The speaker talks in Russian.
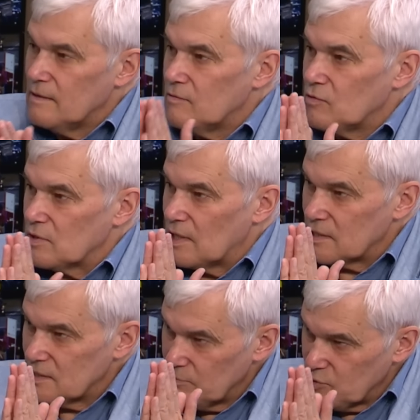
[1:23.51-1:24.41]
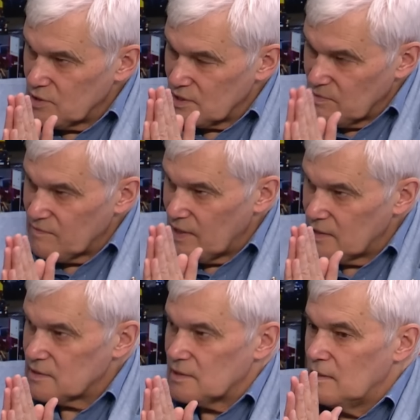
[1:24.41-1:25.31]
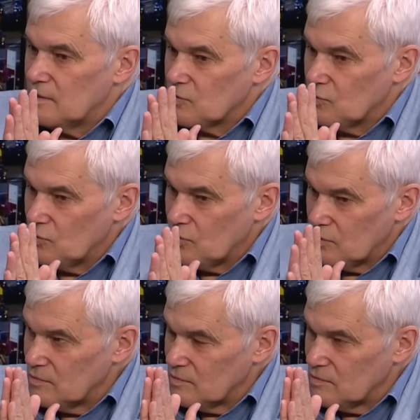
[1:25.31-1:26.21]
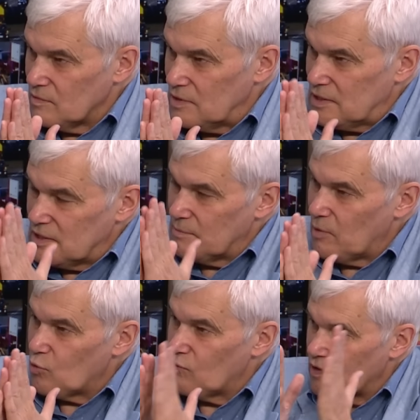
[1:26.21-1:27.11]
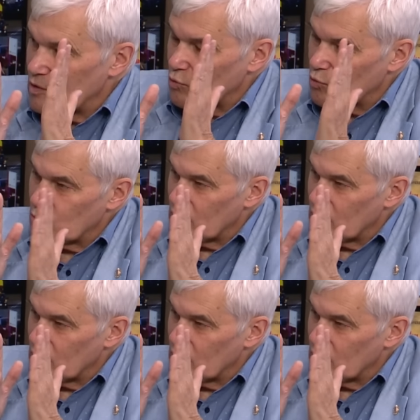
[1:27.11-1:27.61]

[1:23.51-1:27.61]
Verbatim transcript: Вот. А раз импульс размывается, то если я могу в одну, грубо